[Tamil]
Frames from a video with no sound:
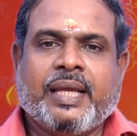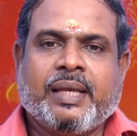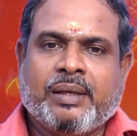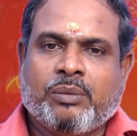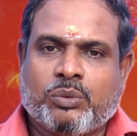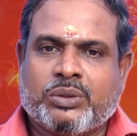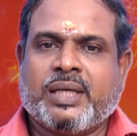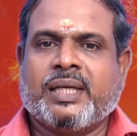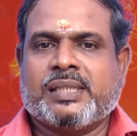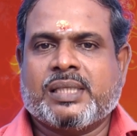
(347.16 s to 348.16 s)
அன்றைக்கி
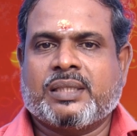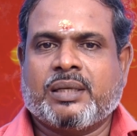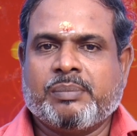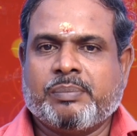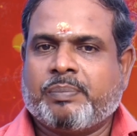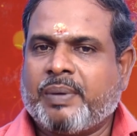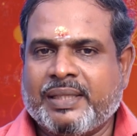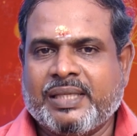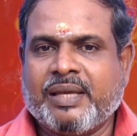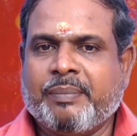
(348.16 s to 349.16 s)
உத்திர
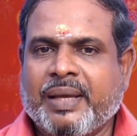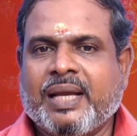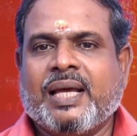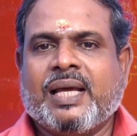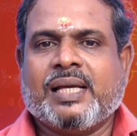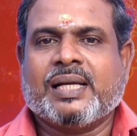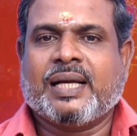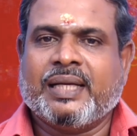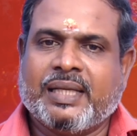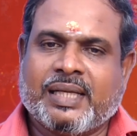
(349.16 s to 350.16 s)
நட்சத்திரம் பாதிக்கு
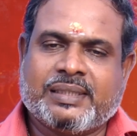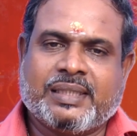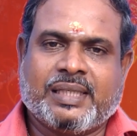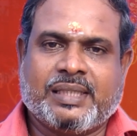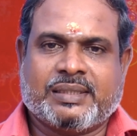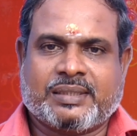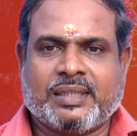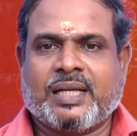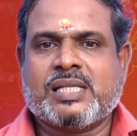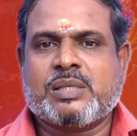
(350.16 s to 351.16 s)
மேலே கன்னி
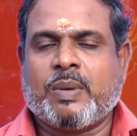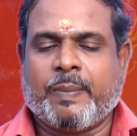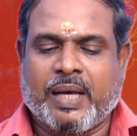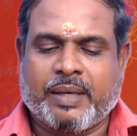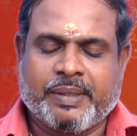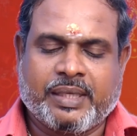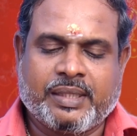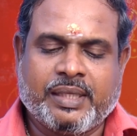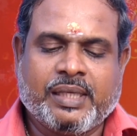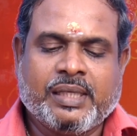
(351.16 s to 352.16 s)
ராசிக்கு சந்திராசிரமம்
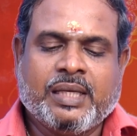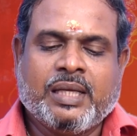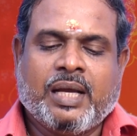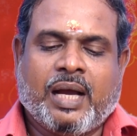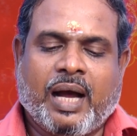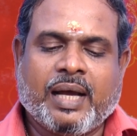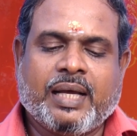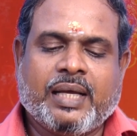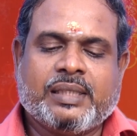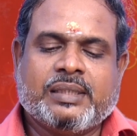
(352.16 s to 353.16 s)
ஆரம்பிக்குது
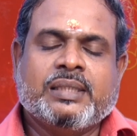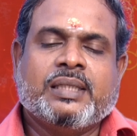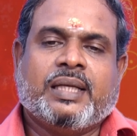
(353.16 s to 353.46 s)
ஆக